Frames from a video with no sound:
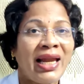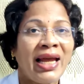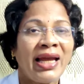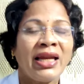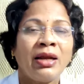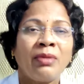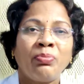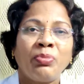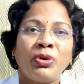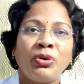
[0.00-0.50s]

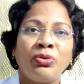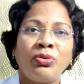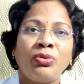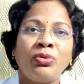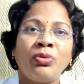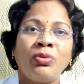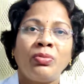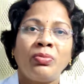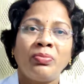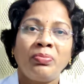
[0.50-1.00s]
తల్లి
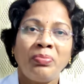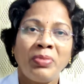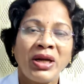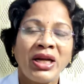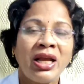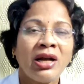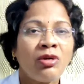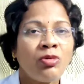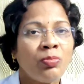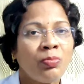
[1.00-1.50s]
అయినప్పుడు
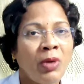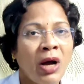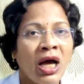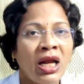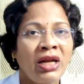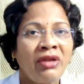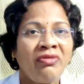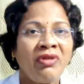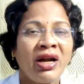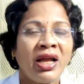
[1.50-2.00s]
బిడ్డకు
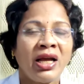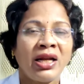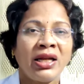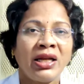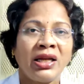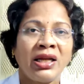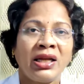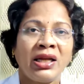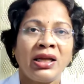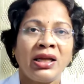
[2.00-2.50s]

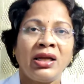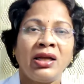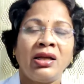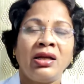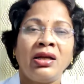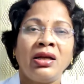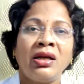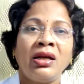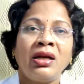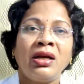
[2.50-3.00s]
పాలివ్వడానికి
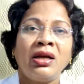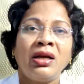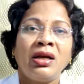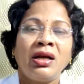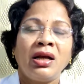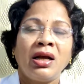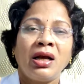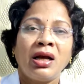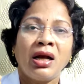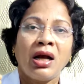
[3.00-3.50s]

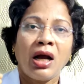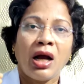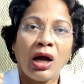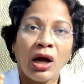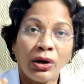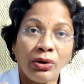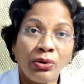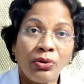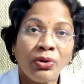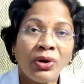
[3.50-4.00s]

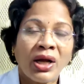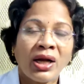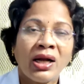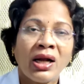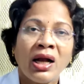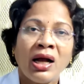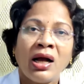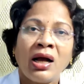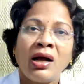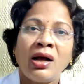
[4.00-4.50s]

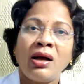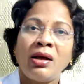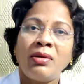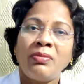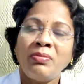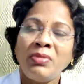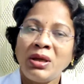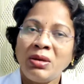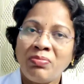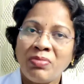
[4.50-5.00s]
అనుగుణంగా
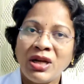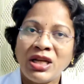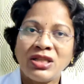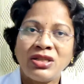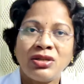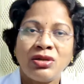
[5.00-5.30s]
మీ